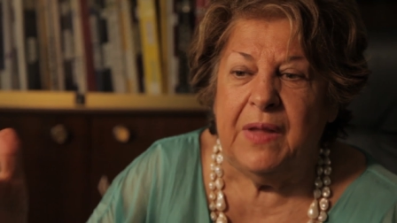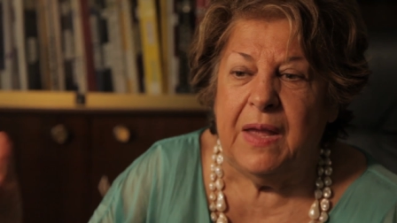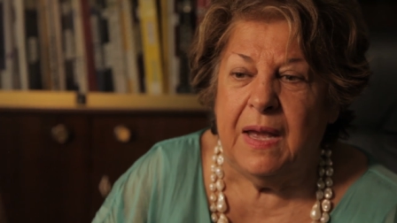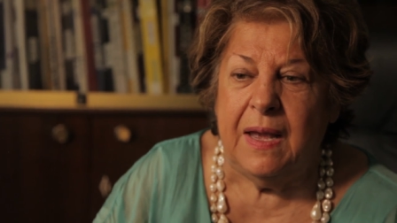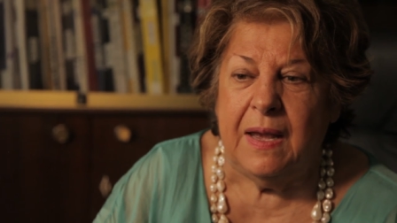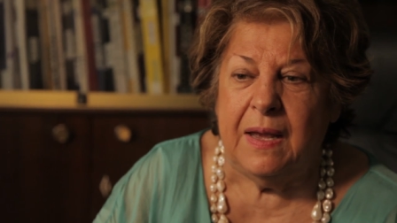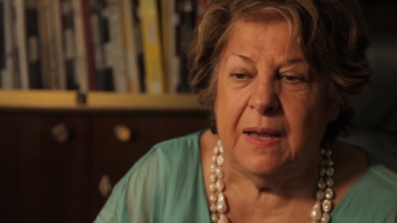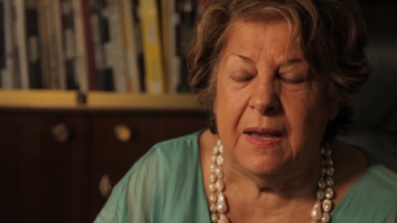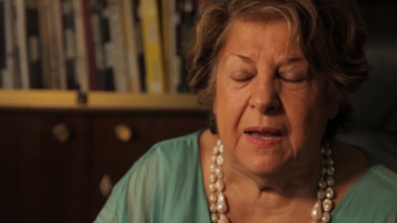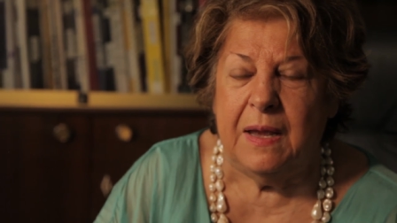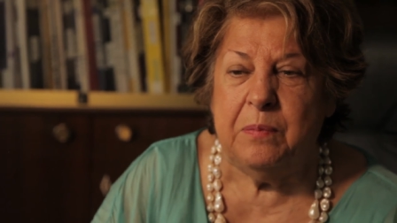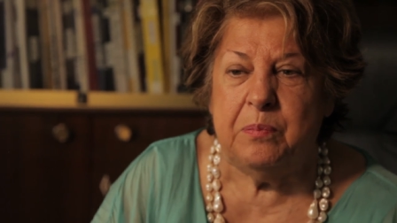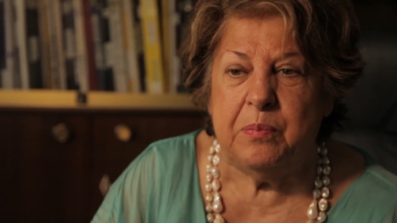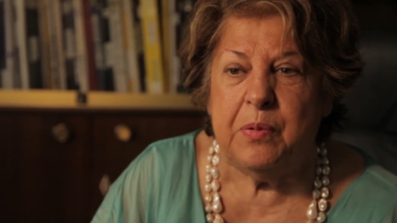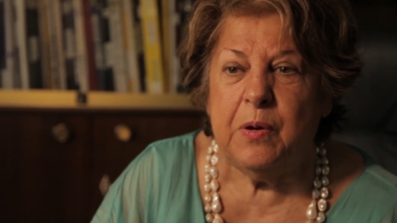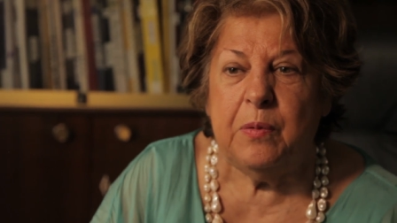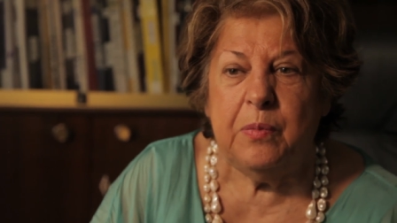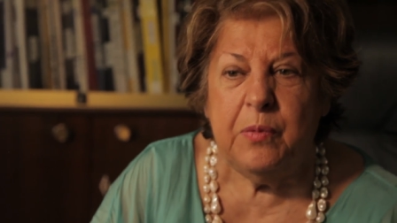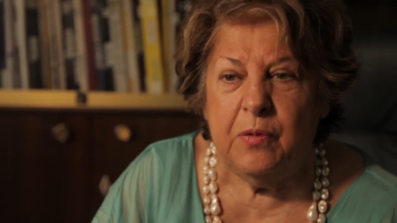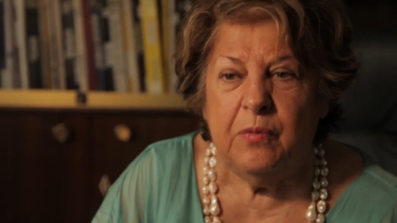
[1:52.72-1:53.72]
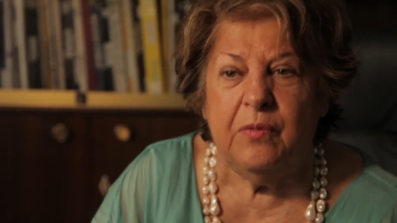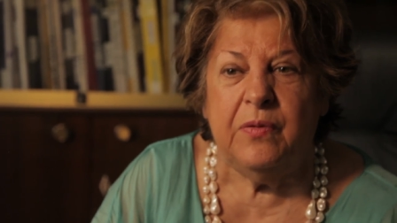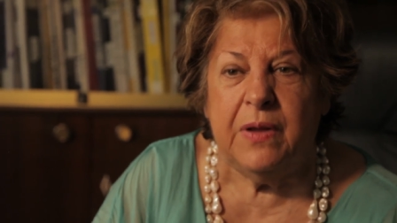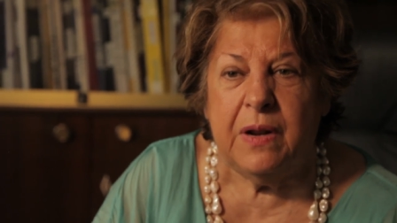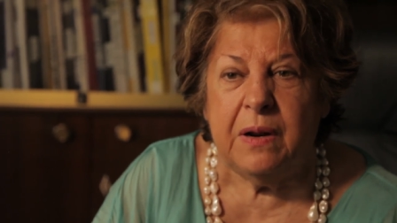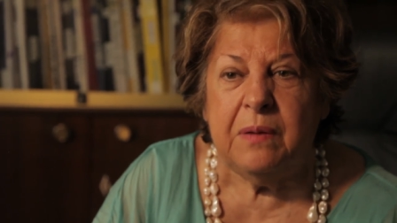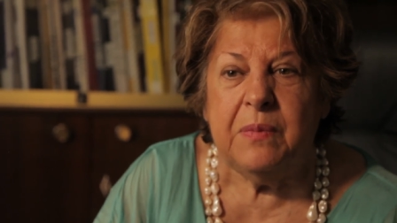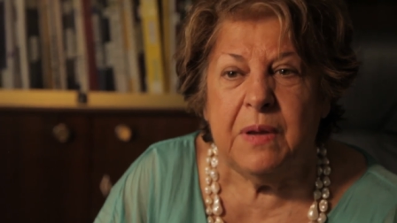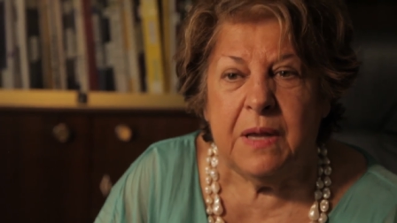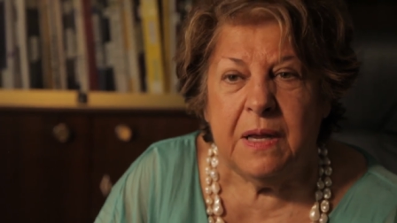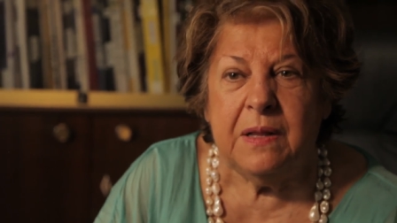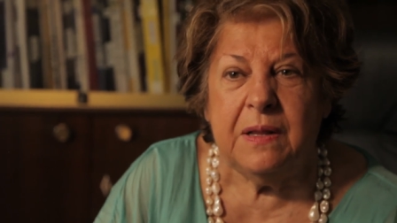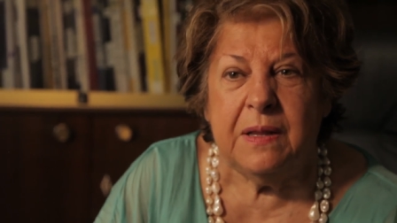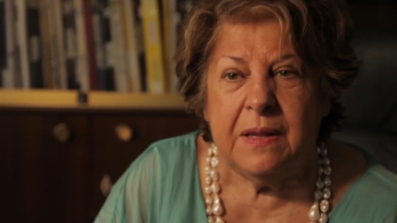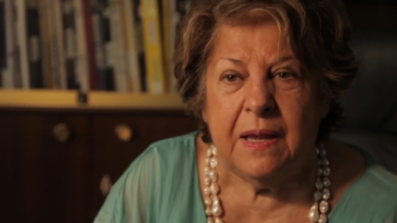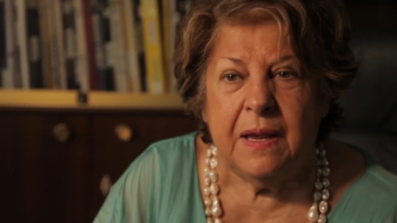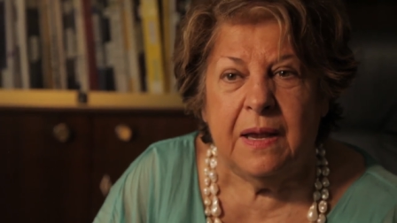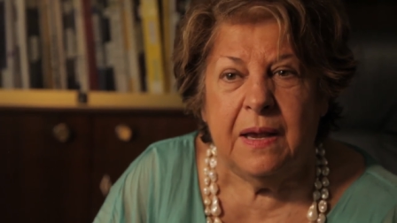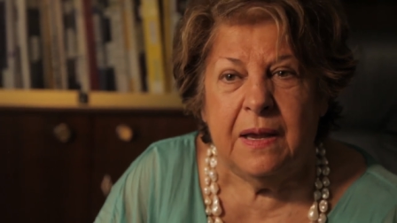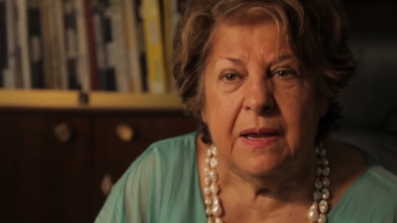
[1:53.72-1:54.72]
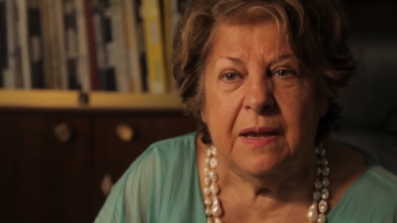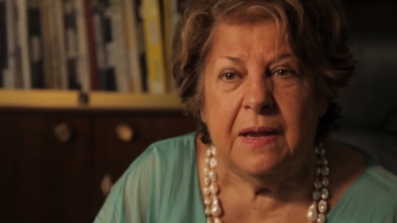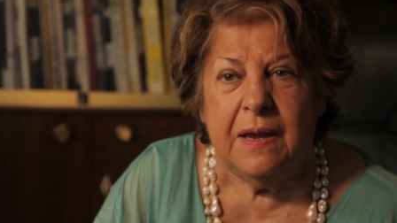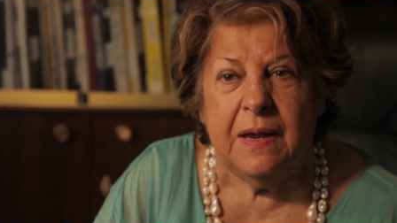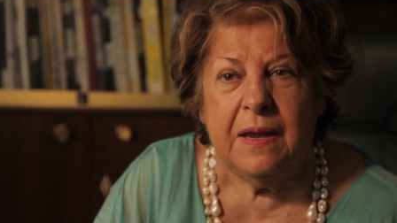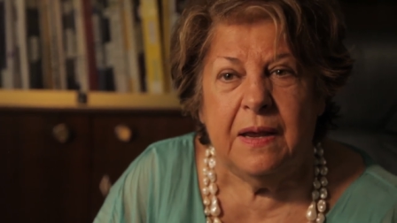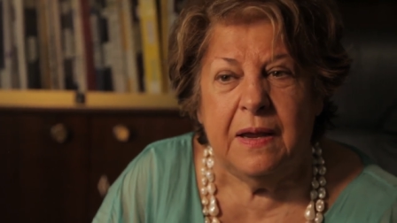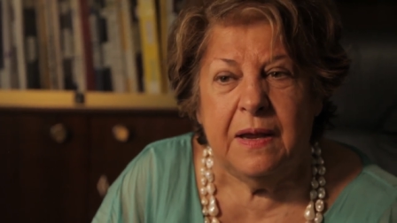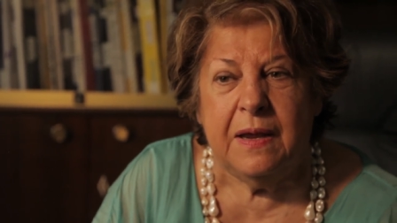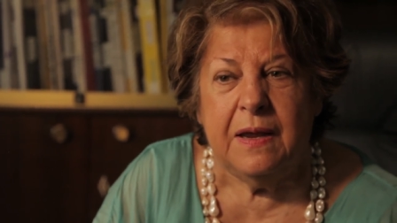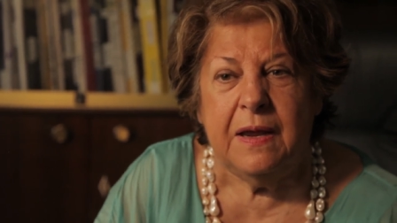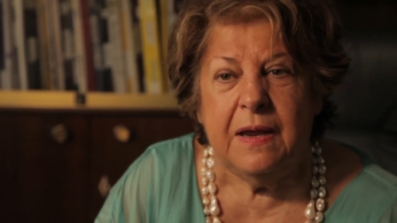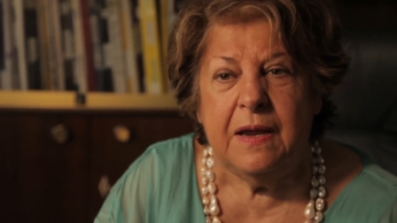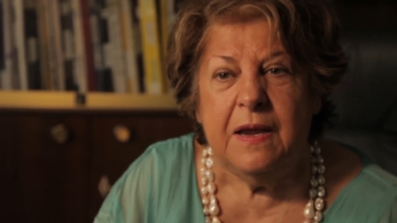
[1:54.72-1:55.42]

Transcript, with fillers: è, è proprio veramente eh,